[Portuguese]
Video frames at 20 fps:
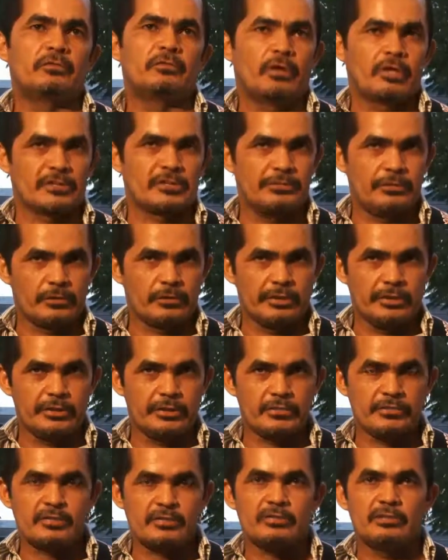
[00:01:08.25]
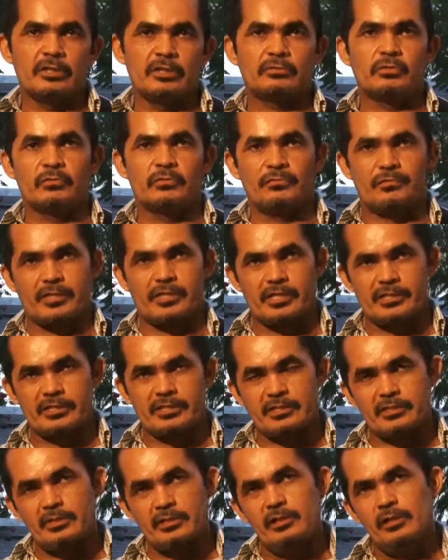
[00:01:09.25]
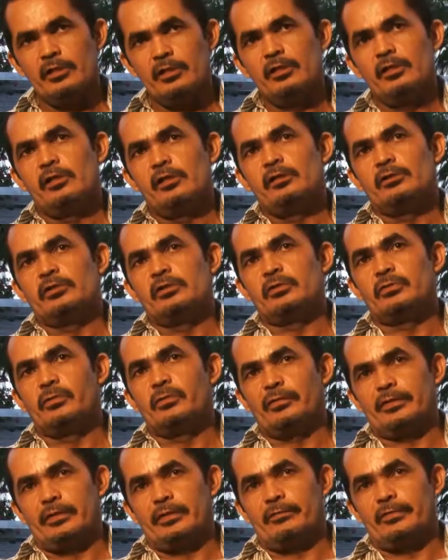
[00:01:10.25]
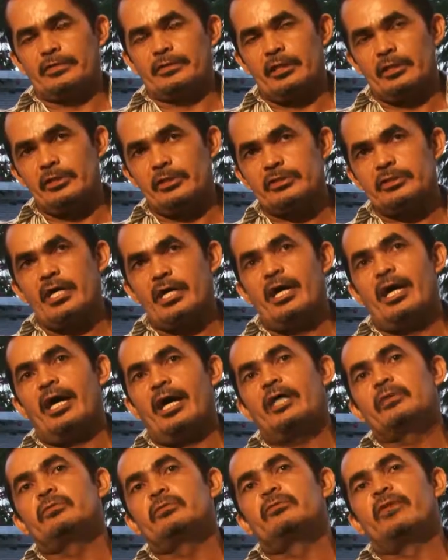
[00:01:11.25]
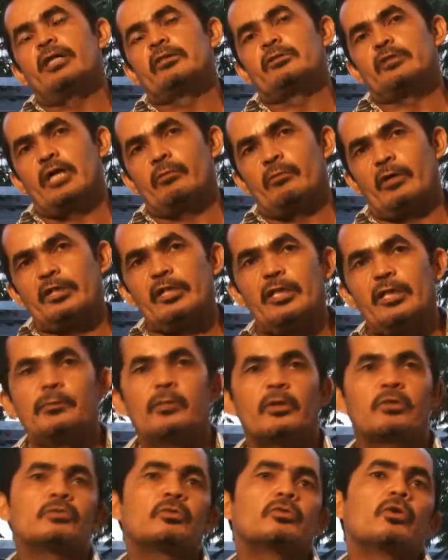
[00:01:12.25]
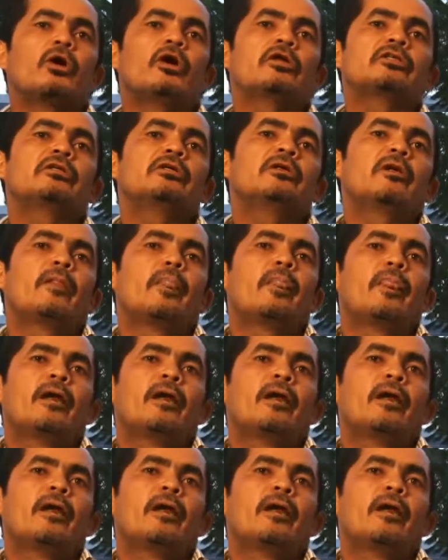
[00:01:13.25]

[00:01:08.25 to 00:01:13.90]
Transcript: Violas e Violeiros, de Antônio França e Juvenal Evangelista, na rádio Vale do Jaguari, Limeiro do Norte,